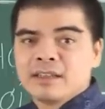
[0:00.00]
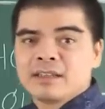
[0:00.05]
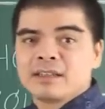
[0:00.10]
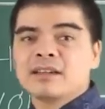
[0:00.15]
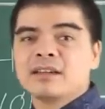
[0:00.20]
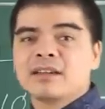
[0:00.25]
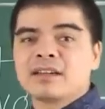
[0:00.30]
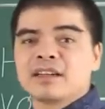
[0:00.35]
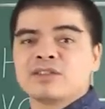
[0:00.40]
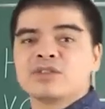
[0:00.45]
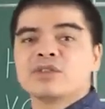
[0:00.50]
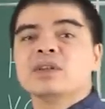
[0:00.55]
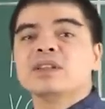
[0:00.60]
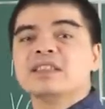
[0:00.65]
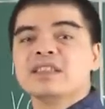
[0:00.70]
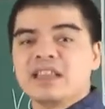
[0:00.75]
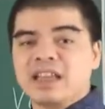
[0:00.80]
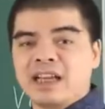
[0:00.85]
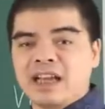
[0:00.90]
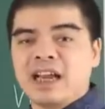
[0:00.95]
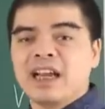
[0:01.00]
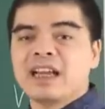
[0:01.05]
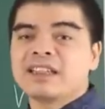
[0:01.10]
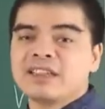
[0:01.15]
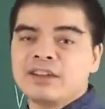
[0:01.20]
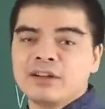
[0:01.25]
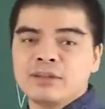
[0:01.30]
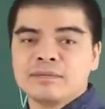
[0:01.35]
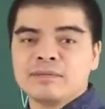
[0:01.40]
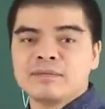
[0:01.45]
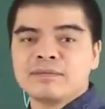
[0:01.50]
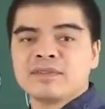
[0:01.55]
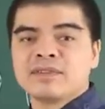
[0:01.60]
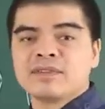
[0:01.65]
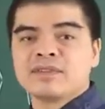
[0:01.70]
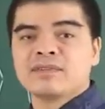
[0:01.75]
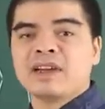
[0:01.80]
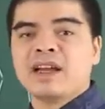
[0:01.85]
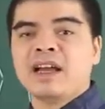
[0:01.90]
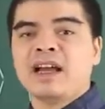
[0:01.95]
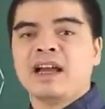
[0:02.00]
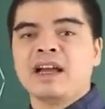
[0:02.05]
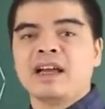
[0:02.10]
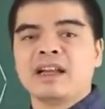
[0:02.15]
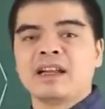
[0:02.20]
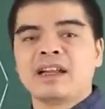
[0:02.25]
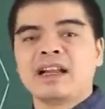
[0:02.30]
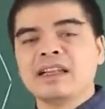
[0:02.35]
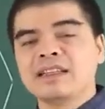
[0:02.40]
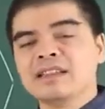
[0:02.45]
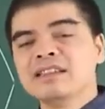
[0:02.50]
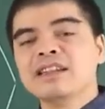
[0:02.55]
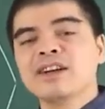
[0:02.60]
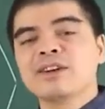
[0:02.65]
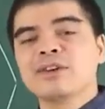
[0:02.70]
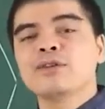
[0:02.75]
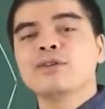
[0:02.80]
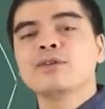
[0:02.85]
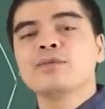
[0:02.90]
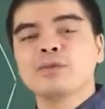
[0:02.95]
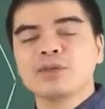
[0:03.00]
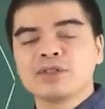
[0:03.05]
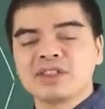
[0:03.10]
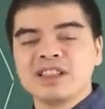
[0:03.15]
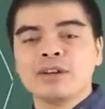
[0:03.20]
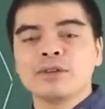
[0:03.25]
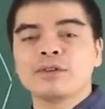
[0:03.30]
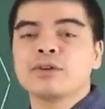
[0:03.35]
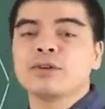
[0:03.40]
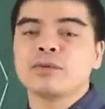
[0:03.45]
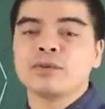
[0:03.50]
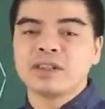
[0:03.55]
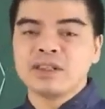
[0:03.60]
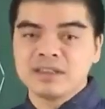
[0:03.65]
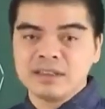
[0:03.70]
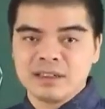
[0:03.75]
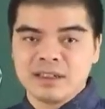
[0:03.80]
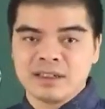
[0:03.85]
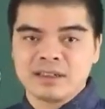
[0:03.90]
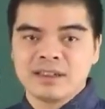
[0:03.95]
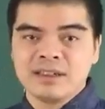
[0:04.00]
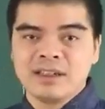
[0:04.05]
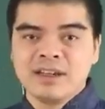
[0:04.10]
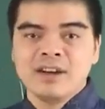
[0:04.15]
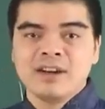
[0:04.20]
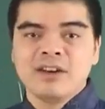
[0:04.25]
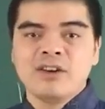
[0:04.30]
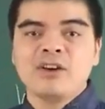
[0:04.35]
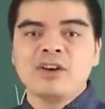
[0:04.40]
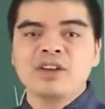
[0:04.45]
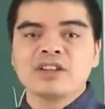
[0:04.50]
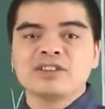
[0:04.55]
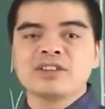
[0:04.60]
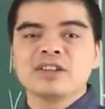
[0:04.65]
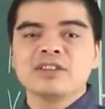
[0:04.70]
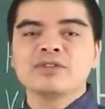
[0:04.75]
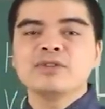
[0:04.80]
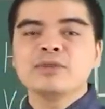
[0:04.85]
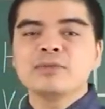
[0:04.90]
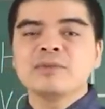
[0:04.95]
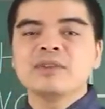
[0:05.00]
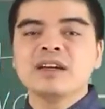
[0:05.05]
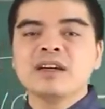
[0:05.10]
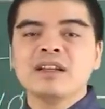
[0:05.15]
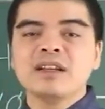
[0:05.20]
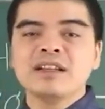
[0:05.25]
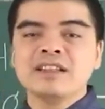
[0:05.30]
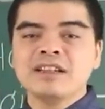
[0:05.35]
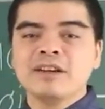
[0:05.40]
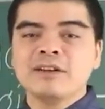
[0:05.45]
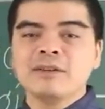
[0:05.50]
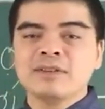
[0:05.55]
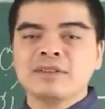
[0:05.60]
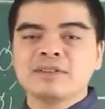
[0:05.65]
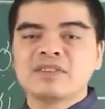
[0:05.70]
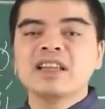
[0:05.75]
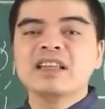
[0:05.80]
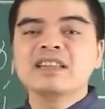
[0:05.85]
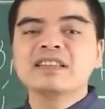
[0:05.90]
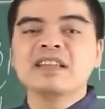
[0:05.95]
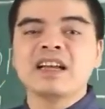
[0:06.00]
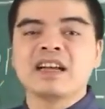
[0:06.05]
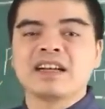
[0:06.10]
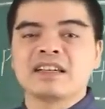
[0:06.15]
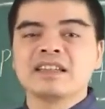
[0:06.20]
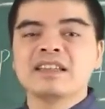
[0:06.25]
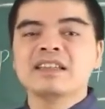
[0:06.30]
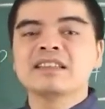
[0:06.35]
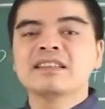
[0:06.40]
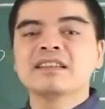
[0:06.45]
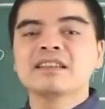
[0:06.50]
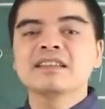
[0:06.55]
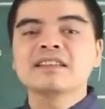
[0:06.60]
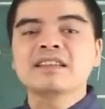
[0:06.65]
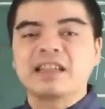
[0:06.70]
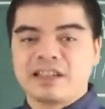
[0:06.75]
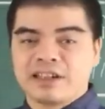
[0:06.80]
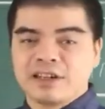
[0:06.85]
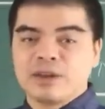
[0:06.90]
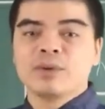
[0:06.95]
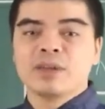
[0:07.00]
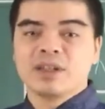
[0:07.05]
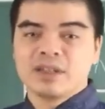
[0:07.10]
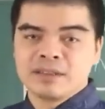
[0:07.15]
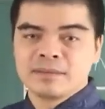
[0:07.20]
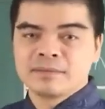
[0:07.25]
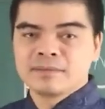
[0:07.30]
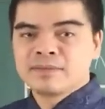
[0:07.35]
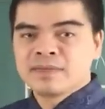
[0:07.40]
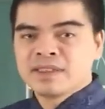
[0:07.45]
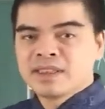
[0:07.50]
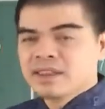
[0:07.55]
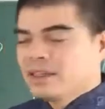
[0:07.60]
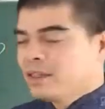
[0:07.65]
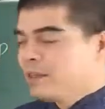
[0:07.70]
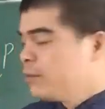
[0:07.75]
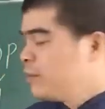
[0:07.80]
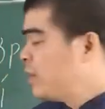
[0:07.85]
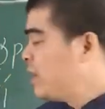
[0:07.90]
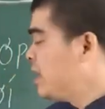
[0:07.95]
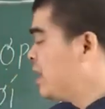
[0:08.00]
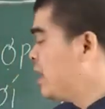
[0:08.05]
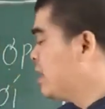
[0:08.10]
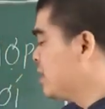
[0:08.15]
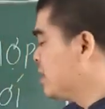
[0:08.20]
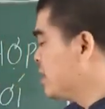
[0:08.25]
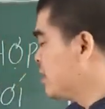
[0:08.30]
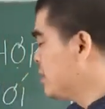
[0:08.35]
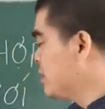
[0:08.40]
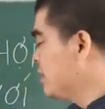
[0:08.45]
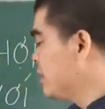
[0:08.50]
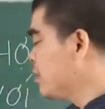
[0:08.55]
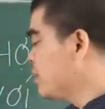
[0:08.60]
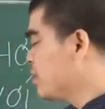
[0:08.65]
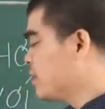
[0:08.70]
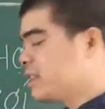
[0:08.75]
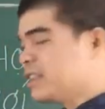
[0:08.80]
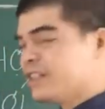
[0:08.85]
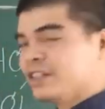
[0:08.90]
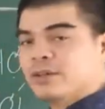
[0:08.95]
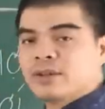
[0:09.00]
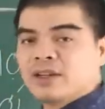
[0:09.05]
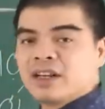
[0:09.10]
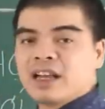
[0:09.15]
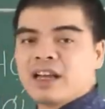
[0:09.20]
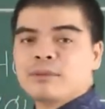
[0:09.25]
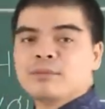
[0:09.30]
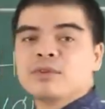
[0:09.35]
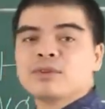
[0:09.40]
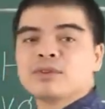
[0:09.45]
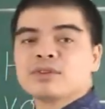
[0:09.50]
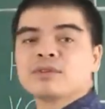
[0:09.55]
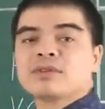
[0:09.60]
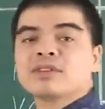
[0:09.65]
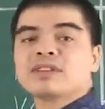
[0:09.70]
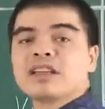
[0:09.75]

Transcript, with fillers: thường là xuân sẻ hanh thông và là những người có cùng mục tiêu, cùng lý tưởng, họ sẽ giúp đỡ lẫn nhau dễ dàng đi tới cái thành công hơn. Vậy nên những người tuổi xỉu là một trong